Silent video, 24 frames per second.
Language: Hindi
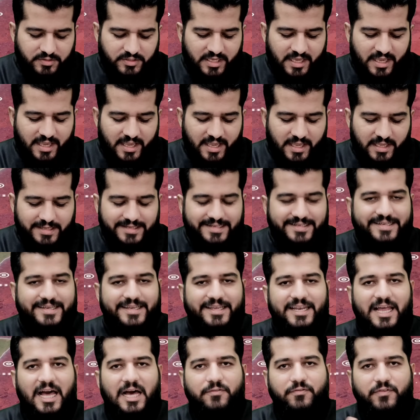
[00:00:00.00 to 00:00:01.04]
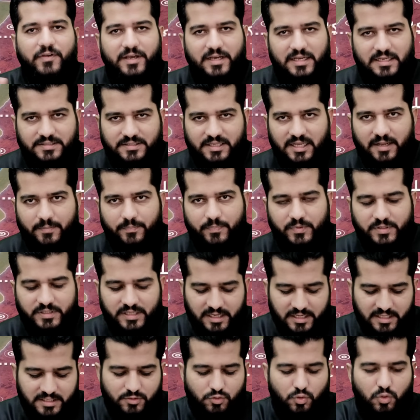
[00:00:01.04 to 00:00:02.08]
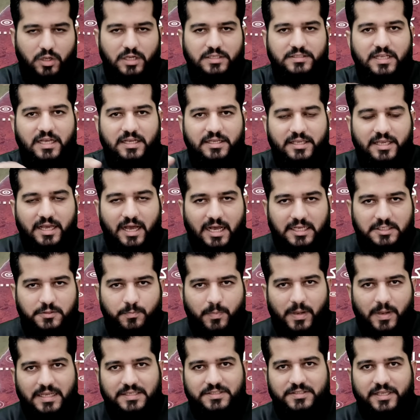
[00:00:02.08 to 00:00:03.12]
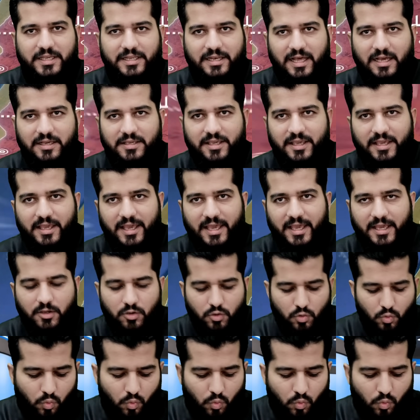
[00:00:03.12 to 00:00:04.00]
ये गिलाफ गज़ा यानी जो गज़ा के आसपास के इलाके हैं